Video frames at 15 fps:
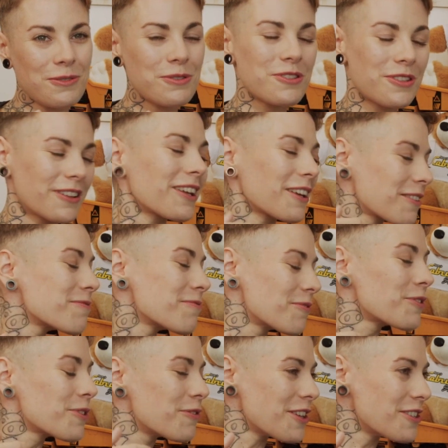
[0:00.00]
są ludzie tak
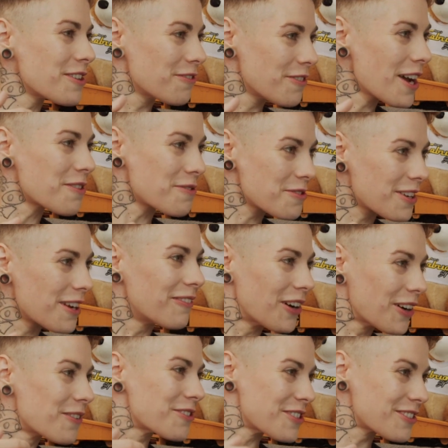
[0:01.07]
w kwiecie wieku, że
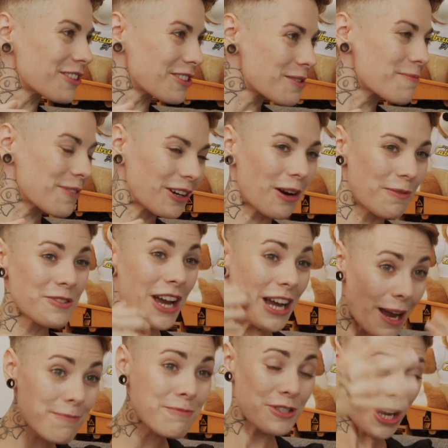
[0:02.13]
mogą wszystko szybko robić, a
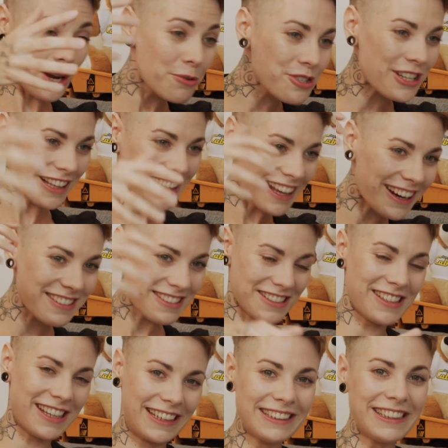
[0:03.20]
ja bym chciała już na teraz i
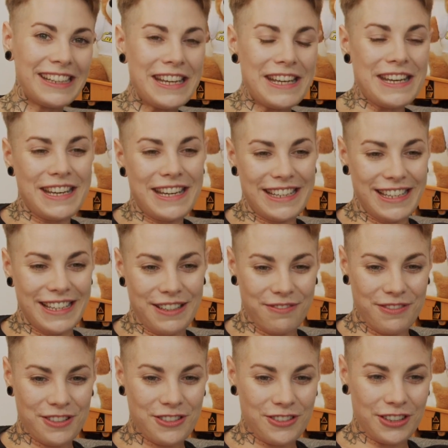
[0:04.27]
ten, e,
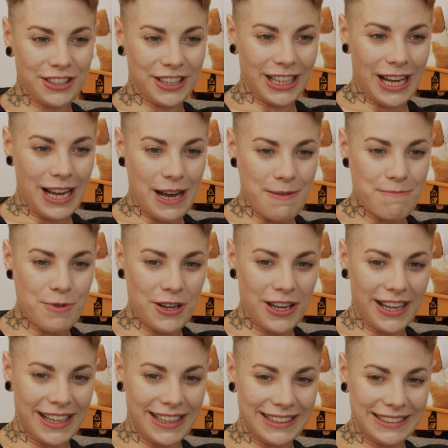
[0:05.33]
więc trochę taka
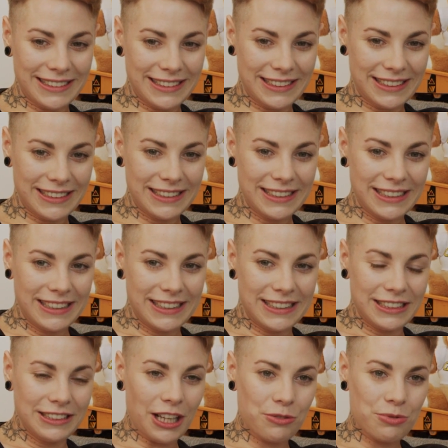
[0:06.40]
moja
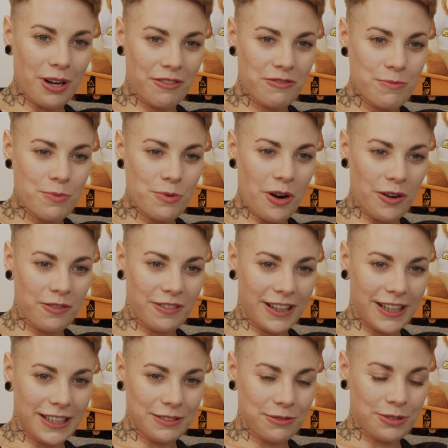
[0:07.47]
e, natura
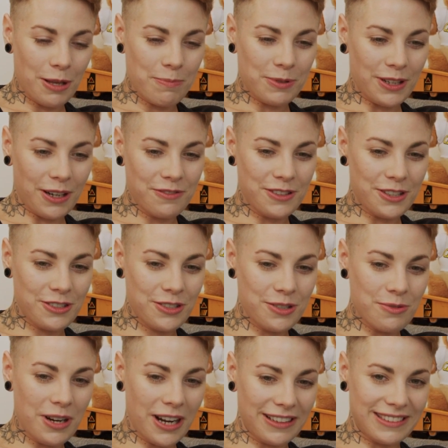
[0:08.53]
wybuchowa tutaj potrafi też
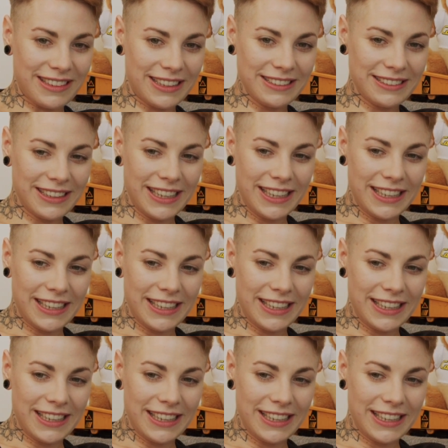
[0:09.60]
się ukazać.